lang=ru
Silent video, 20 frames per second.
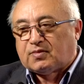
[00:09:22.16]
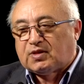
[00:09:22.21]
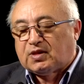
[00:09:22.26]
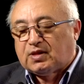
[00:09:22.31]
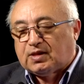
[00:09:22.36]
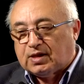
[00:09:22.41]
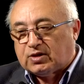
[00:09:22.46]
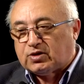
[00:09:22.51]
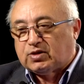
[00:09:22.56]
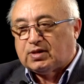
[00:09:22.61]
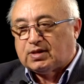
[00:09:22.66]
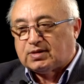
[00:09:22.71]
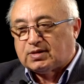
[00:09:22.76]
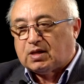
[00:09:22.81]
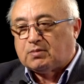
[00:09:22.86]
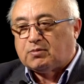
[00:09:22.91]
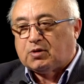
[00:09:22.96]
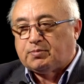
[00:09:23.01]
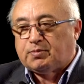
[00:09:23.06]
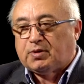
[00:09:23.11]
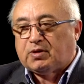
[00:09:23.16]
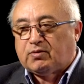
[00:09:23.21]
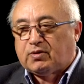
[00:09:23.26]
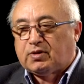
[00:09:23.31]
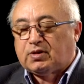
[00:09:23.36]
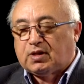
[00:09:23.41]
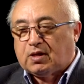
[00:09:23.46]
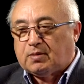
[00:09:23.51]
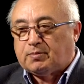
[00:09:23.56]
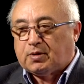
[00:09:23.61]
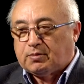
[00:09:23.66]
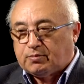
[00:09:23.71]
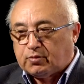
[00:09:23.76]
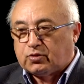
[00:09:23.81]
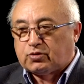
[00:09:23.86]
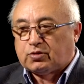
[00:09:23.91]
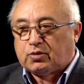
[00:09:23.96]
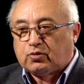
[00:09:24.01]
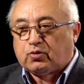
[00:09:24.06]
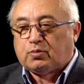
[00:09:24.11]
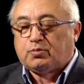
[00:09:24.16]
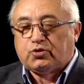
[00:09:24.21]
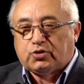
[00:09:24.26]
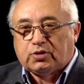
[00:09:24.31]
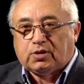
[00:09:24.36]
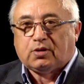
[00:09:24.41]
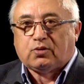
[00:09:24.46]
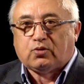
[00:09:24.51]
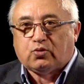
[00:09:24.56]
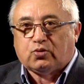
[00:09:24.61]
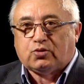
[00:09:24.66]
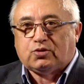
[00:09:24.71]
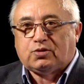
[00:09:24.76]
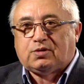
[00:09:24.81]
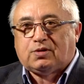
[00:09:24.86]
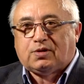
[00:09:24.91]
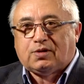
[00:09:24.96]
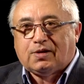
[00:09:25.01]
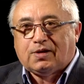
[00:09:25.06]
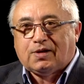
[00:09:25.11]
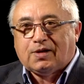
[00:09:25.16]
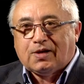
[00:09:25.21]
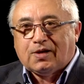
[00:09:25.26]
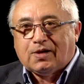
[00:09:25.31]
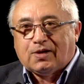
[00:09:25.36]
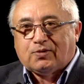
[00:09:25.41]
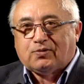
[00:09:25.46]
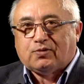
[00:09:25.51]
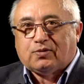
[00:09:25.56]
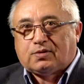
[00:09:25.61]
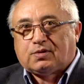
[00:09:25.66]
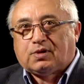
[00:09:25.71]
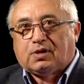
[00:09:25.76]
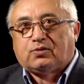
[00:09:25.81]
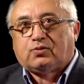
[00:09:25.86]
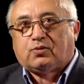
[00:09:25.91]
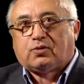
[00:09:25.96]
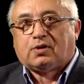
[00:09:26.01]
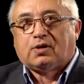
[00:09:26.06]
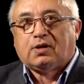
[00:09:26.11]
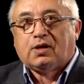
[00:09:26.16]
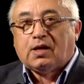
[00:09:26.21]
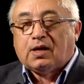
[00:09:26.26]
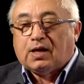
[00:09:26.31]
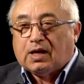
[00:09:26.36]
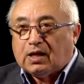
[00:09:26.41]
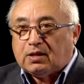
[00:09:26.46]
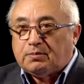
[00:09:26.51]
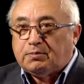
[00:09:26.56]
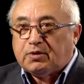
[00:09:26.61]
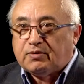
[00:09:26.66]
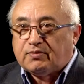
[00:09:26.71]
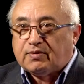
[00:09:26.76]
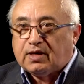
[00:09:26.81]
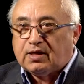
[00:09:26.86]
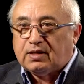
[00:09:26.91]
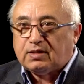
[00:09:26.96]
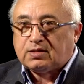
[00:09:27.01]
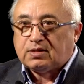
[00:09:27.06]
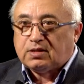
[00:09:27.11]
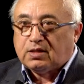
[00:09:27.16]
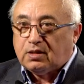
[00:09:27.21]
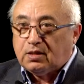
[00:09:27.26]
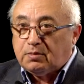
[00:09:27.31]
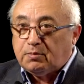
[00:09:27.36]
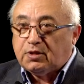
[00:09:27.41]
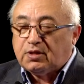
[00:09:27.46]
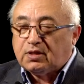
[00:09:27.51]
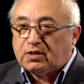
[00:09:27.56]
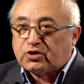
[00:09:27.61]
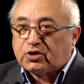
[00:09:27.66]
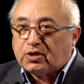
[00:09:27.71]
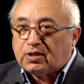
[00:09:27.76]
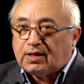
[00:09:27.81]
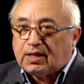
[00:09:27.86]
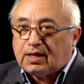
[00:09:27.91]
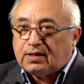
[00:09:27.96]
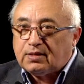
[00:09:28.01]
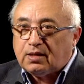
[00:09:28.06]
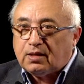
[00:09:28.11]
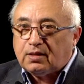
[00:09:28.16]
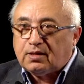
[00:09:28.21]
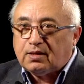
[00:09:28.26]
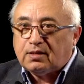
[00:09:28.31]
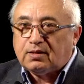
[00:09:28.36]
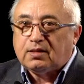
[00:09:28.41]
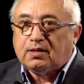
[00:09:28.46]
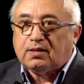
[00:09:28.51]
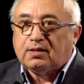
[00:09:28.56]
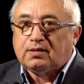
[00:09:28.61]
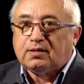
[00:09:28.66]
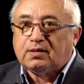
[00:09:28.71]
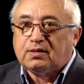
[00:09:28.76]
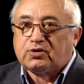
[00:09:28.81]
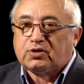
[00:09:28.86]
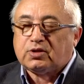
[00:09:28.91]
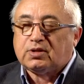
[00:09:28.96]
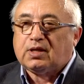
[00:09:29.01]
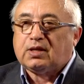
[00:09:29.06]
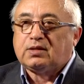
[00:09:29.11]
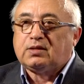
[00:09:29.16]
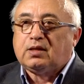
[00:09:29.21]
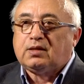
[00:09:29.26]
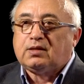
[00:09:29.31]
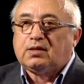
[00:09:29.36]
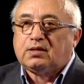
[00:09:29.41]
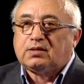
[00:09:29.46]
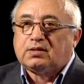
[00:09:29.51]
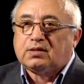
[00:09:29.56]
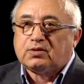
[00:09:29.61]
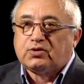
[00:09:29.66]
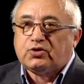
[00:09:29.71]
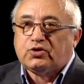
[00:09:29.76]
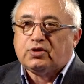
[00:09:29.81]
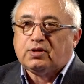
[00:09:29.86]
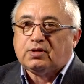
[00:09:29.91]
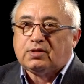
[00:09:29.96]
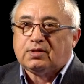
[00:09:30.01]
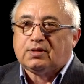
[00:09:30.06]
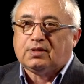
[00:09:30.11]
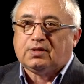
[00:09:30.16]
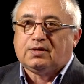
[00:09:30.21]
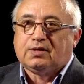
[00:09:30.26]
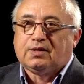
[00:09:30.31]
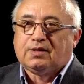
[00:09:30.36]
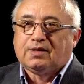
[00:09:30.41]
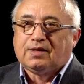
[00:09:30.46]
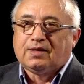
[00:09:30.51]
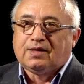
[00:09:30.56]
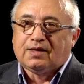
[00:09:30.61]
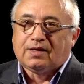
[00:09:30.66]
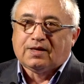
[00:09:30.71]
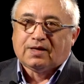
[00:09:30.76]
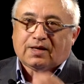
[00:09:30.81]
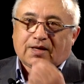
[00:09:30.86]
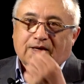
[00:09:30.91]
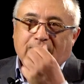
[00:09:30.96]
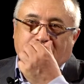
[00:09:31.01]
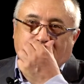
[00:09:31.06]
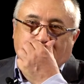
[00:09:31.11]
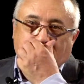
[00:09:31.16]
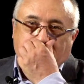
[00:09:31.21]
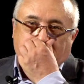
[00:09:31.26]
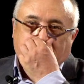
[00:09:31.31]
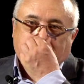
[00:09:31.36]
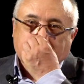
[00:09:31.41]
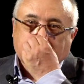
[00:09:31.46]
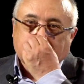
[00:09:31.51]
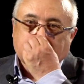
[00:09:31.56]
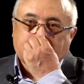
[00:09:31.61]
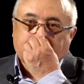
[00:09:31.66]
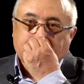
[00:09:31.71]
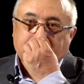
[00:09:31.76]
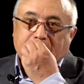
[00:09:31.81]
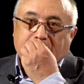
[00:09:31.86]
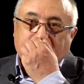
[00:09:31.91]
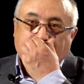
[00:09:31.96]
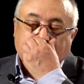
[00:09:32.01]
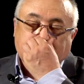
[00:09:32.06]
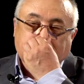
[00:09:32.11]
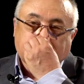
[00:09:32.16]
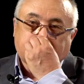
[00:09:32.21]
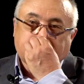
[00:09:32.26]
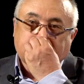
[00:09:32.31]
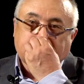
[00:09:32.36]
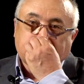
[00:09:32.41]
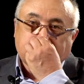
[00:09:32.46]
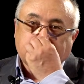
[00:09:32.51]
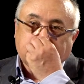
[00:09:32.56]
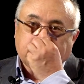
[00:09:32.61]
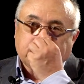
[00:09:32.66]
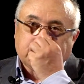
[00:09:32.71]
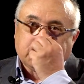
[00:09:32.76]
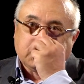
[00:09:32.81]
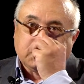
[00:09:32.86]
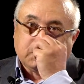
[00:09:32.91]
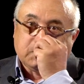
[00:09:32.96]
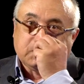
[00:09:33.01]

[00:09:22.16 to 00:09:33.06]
даже на самых первых этапах. Просто трубчатая кость, вот, которой отбивается именно желательной длины, желательной толщины. Вот. Это ведь не,